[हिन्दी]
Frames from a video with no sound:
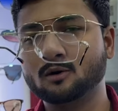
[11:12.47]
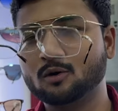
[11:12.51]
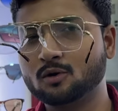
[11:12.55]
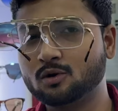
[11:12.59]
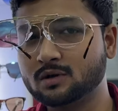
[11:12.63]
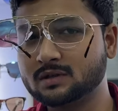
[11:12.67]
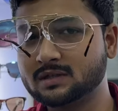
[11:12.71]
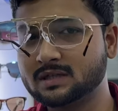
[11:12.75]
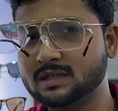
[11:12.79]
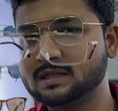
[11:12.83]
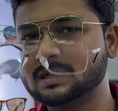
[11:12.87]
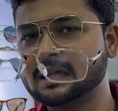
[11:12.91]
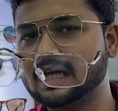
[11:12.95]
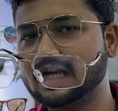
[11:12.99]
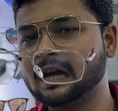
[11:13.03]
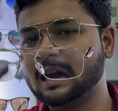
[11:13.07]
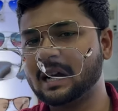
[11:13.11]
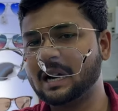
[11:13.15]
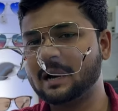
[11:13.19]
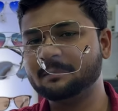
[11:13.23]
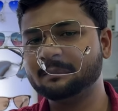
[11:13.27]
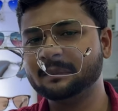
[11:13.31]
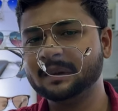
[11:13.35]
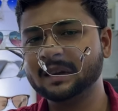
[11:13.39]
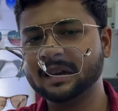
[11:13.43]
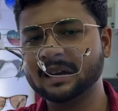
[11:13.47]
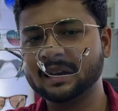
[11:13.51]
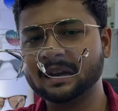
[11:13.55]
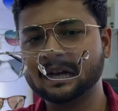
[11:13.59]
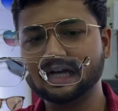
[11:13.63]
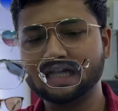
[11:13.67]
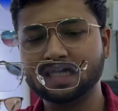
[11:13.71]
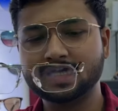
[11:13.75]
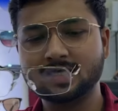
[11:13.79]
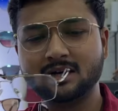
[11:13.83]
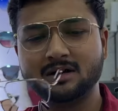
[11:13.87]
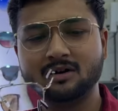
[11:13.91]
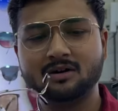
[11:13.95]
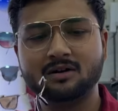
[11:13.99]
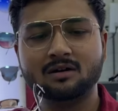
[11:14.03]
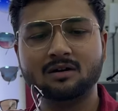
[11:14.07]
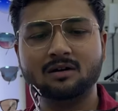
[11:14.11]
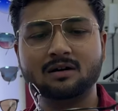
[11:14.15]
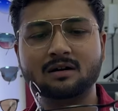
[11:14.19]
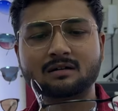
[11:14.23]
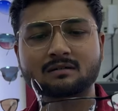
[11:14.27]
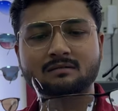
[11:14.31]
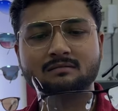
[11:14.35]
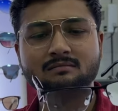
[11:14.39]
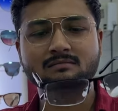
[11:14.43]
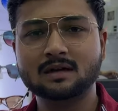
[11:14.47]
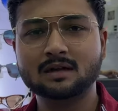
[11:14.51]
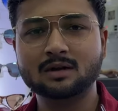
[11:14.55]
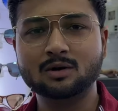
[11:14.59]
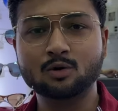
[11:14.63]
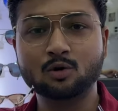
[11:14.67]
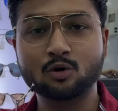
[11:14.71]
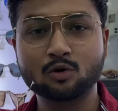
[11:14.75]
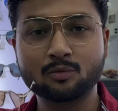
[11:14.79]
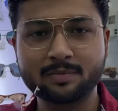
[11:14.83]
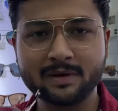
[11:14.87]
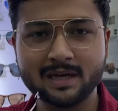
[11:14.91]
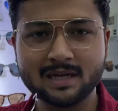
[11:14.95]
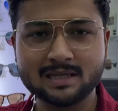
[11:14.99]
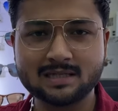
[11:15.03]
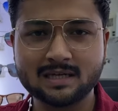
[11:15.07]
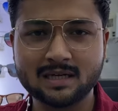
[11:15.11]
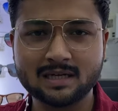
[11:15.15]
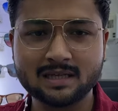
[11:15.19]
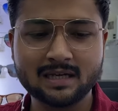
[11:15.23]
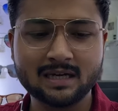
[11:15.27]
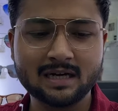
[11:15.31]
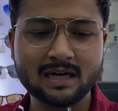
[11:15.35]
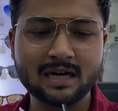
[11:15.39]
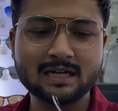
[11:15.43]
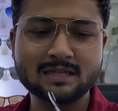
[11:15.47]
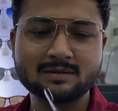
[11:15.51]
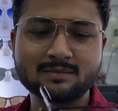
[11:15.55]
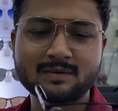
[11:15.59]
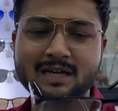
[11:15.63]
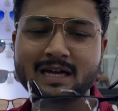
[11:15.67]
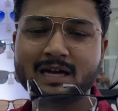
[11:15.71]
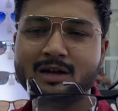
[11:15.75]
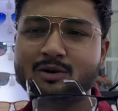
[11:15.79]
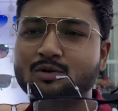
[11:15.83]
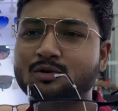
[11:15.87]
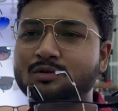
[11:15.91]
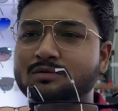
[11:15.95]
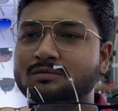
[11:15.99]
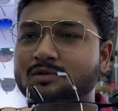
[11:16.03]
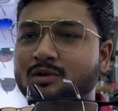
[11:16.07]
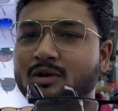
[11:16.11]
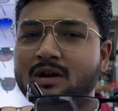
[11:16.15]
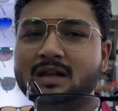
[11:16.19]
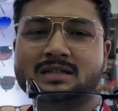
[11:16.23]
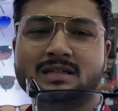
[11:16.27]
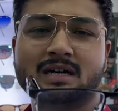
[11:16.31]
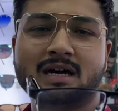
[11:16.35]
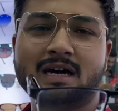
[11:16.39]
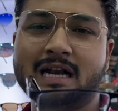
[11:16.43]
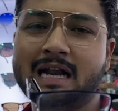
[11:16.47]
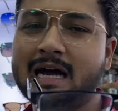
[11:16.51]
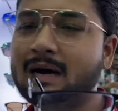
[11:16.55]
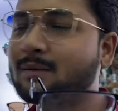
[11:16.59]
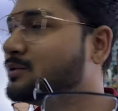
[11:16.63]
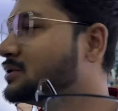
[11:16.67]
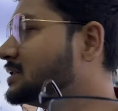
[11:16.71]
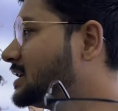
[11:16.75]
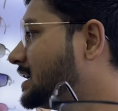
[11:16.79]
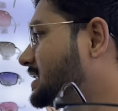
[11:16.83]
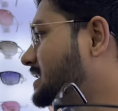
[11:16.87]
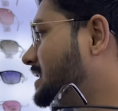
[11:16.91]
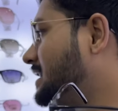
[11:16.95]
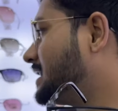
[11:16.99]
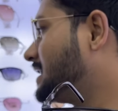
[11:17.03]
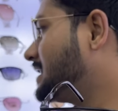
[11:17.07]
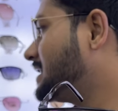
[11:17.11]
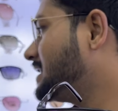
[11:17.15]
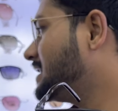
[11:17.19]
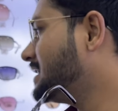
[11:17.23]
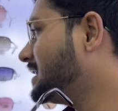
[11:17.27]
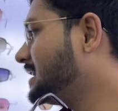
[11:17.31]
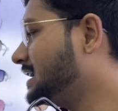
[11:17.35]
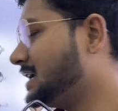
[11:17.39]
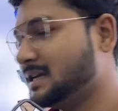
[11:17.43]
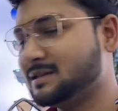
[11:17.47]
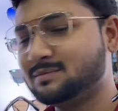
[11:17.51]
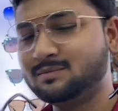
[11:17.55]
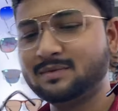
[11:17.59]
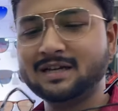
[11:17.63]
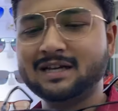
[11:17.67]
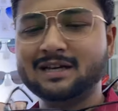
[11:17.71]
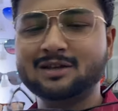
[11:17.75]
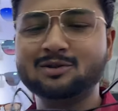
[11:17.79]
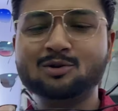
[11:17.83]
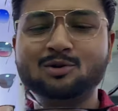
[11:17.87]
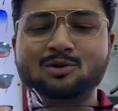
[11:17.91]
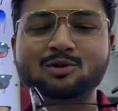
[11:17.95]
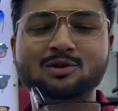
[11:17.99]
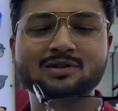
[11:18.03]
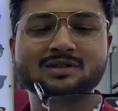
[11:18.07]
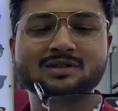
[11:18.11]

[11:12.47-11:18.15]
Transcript: दोनों चीज़ का काम भी करेगा और लुक भी अच्छा देगा इसमें क्या लुक थोड़ा सा खराब हो जाता है इसमें ये दो दो